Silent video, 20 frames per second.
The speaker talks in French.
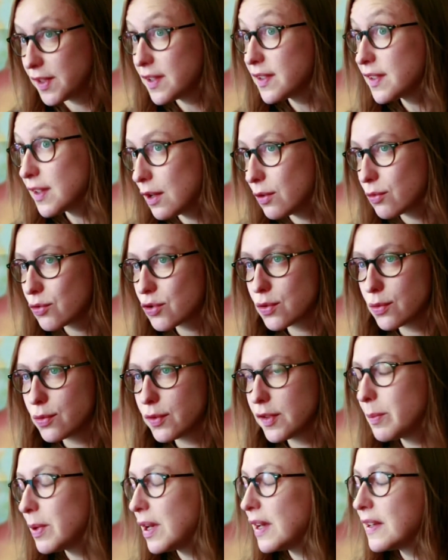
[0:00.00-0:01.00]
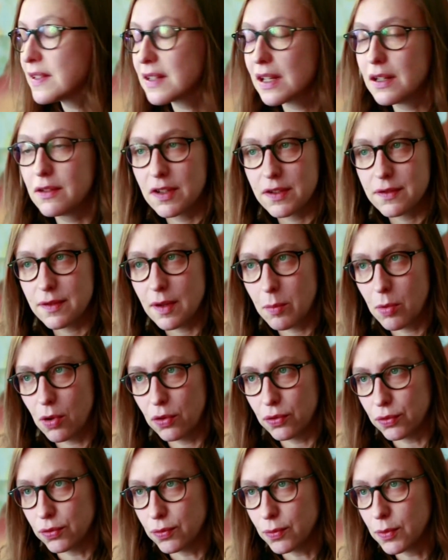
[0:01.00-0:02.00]
C'est ça l'enjeu, c'est pas est-ce qu'elle va se faire
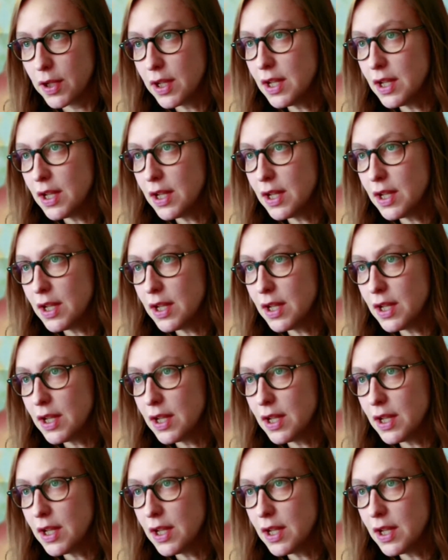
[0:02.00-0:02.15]
prendre ou non.